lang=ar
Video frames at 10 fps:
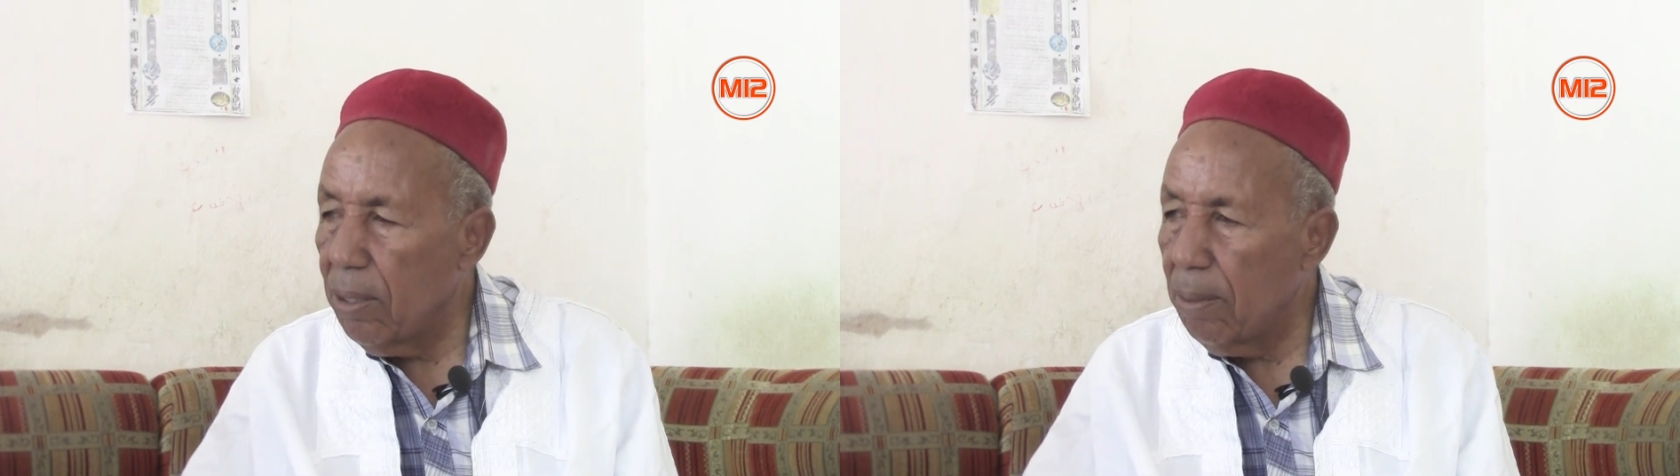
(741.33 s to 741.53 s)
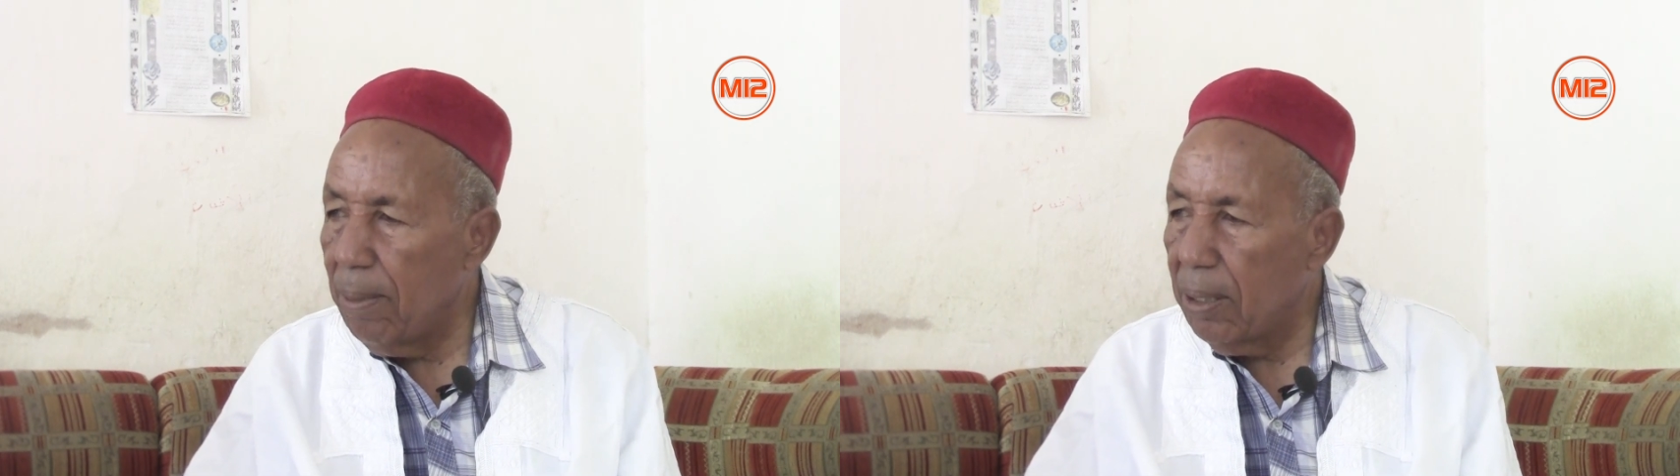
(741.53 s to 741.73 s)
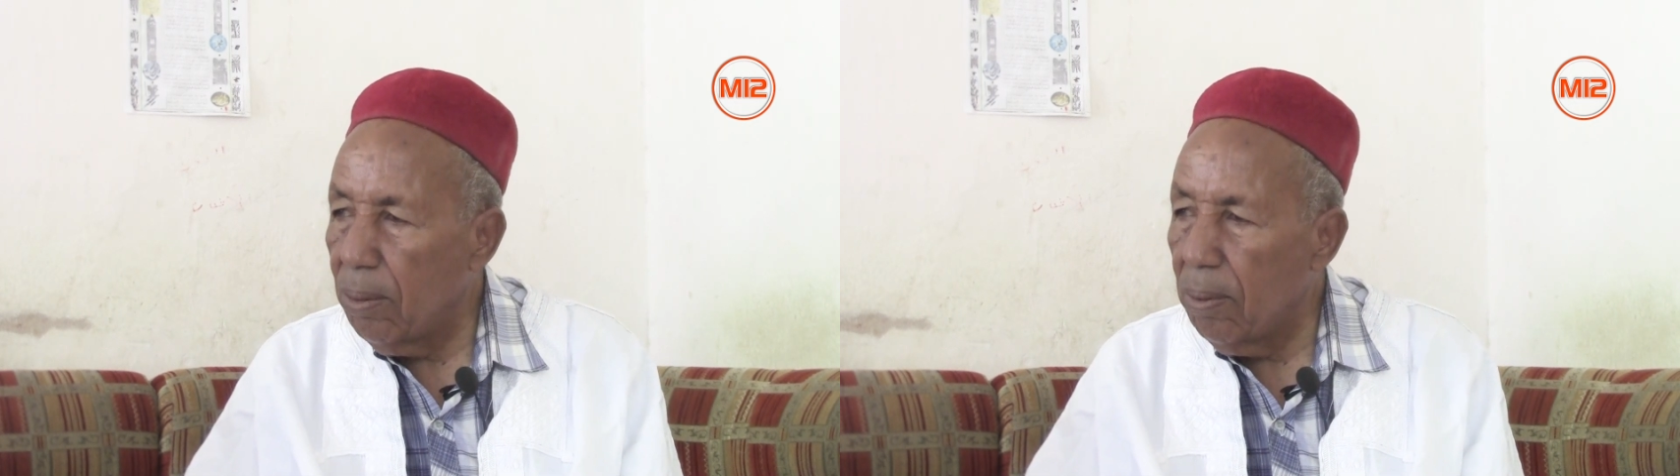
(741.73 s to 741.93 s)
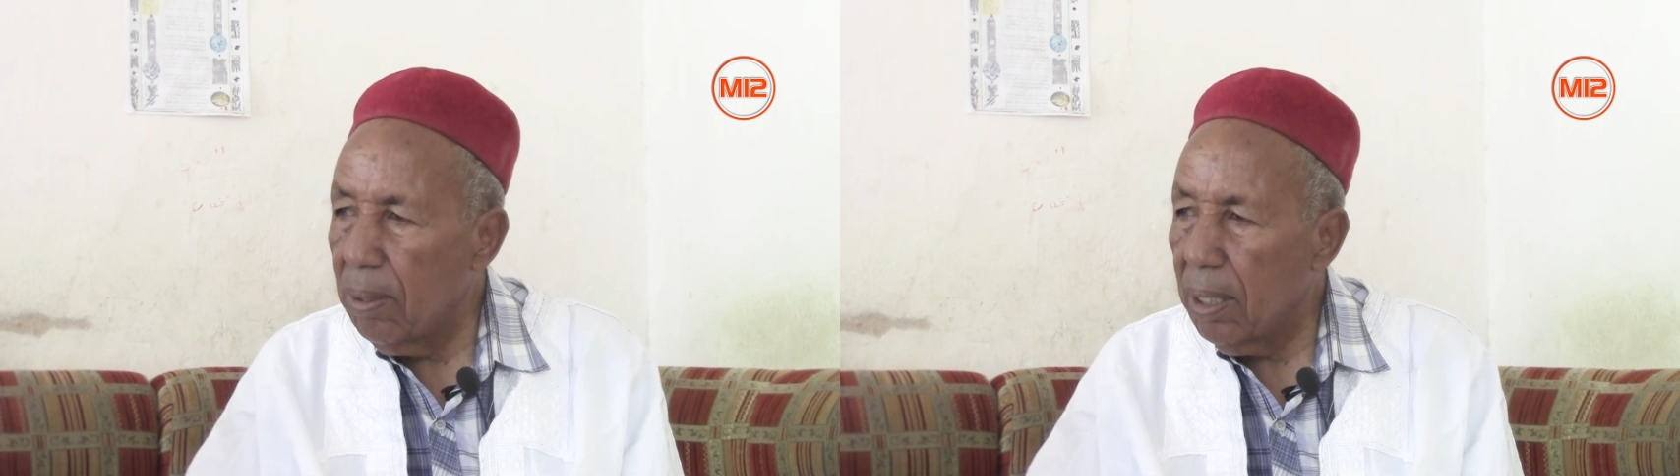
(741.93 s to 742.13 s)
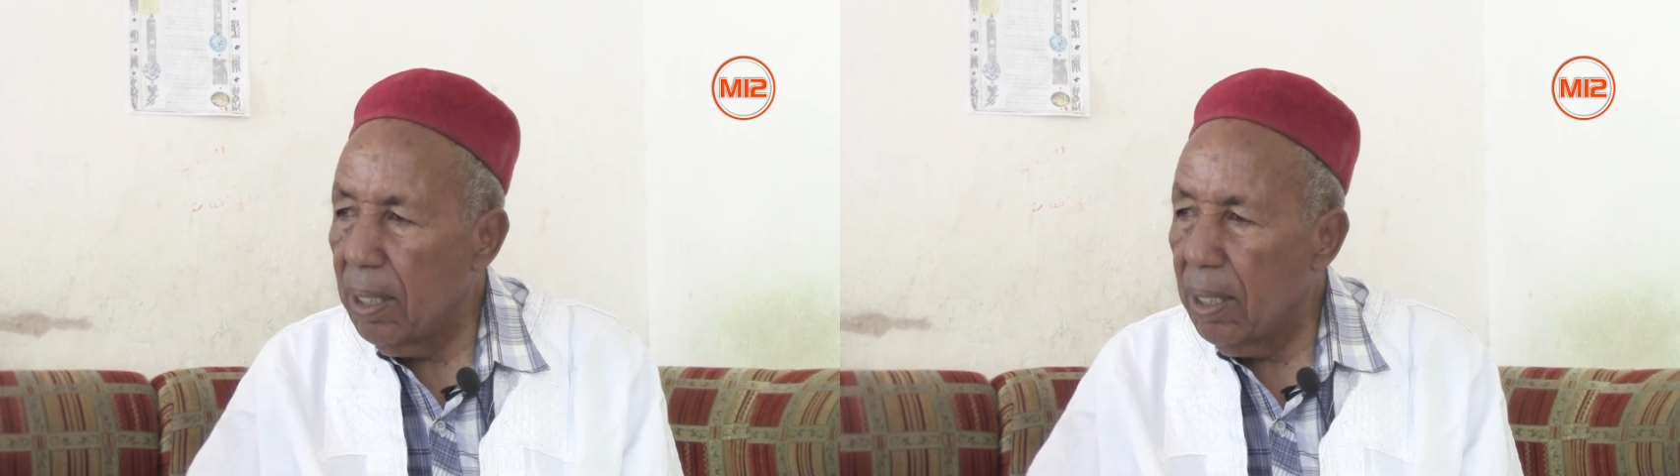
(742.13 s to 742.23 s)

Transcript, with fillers: وجماعته